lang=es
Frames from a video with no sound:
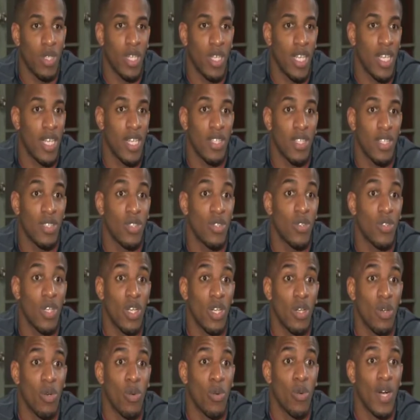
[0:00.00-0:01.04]
porque he crecido
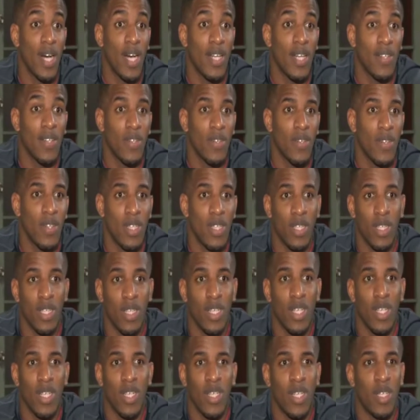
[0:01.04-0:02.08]
con él jugando
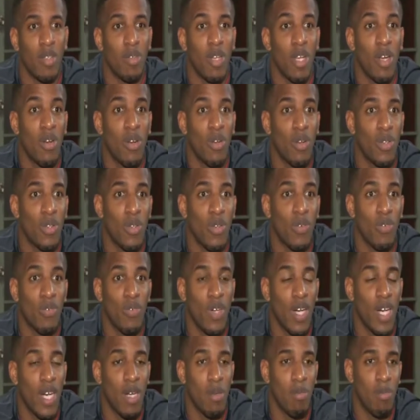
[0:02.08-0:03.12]
y, y verlo
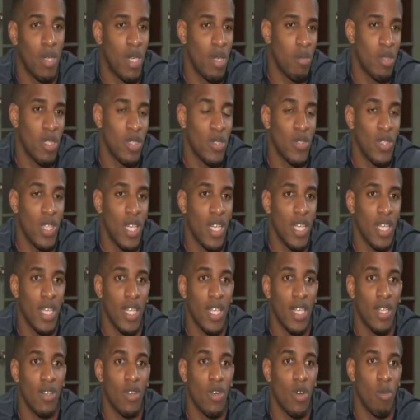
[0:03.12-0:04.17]
triunfar, para mí es una
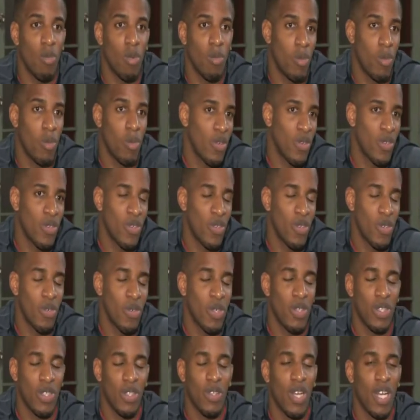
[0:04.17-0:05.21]
alegría enorme porque
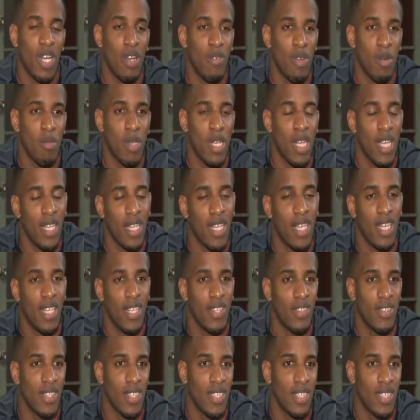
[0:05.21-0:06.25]
conozco bueno, toda la familia
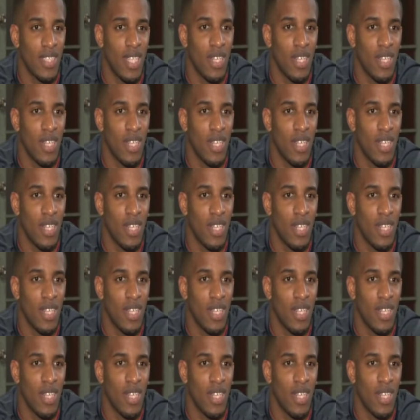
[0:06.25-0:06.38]
de él ¿no?